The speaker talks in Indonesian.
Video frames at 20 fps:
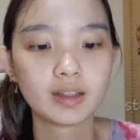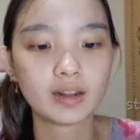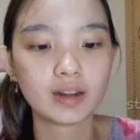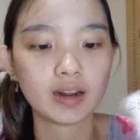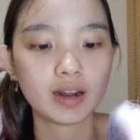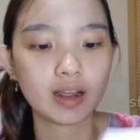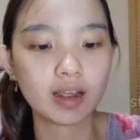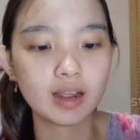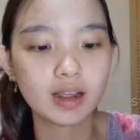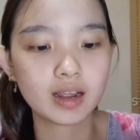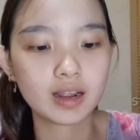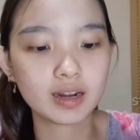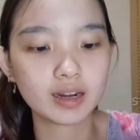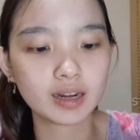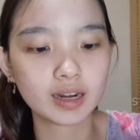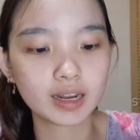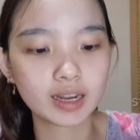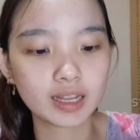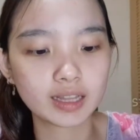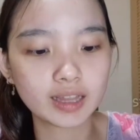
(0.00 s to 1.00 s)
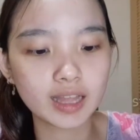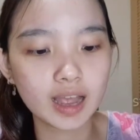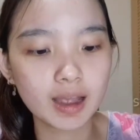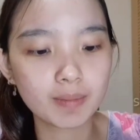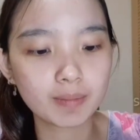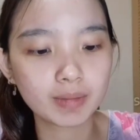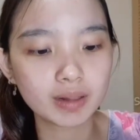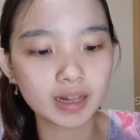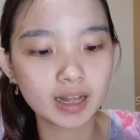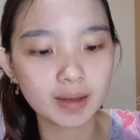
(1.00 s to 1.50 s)
nah kita
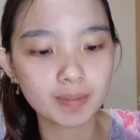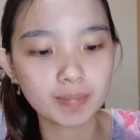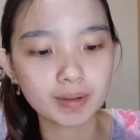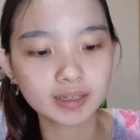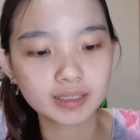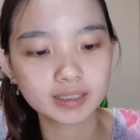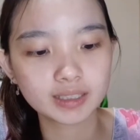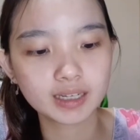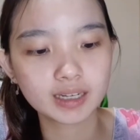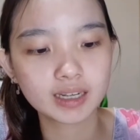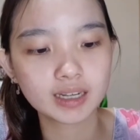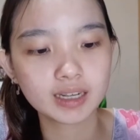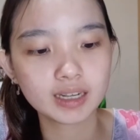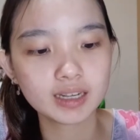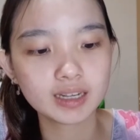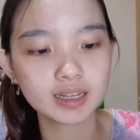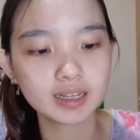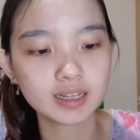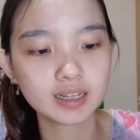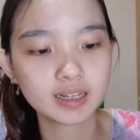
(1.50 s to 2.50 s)
ambil kapasnya